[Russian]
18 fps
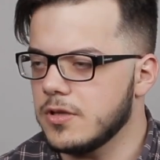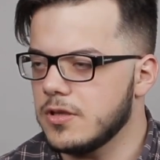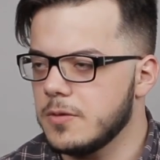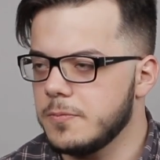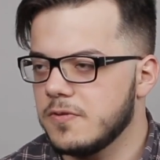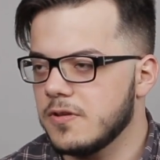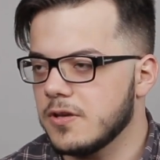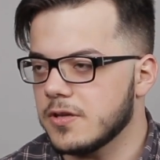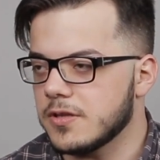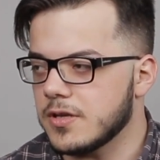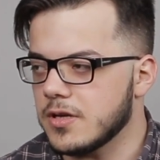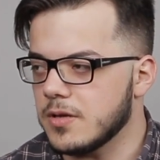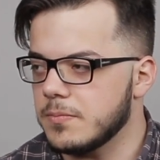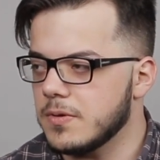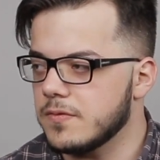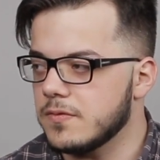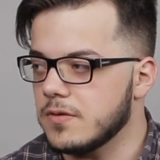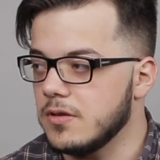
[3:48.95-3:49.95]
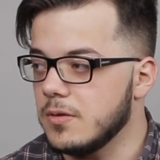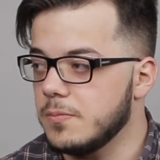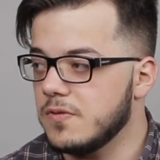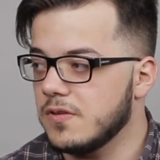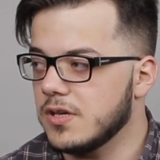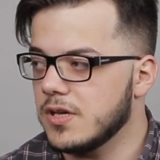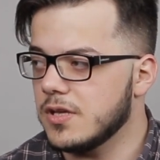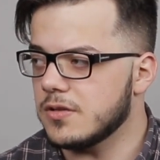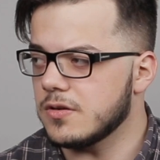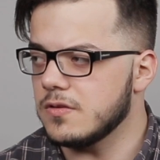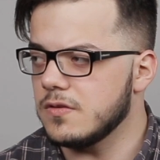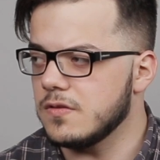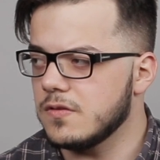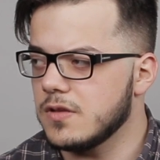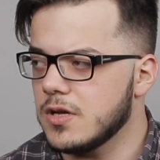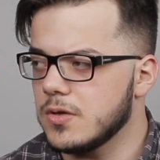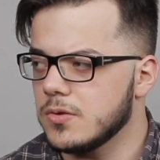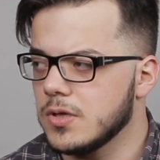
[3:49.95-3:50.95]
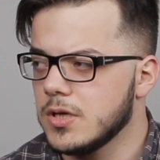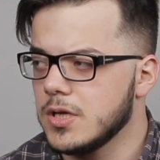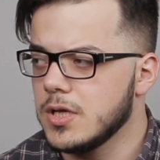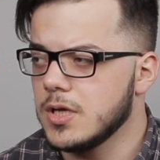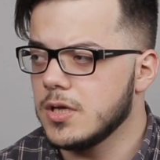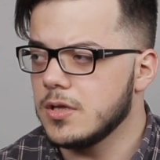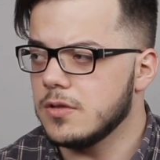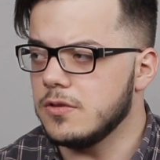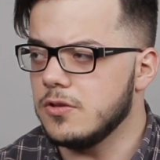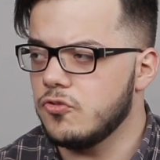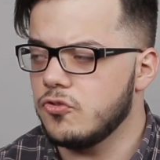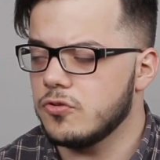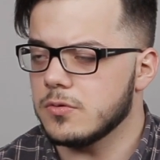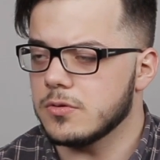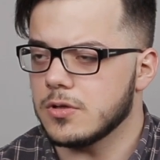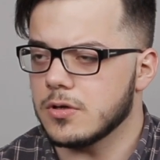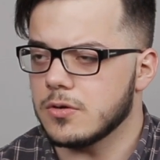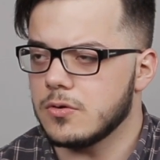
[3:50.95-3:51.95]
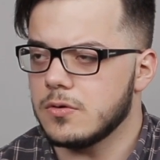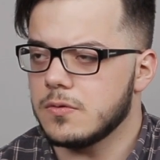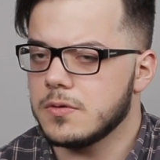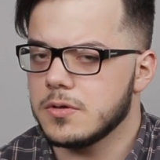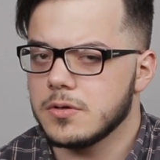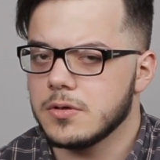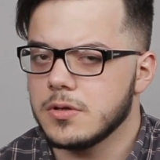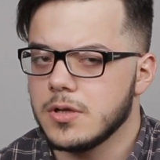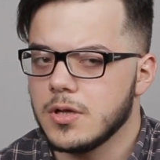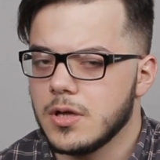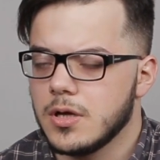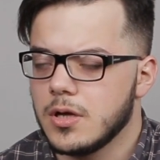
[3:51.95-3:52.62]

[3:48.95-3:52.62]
ни психотерапевты, ни психиатры не знают Ничего такого,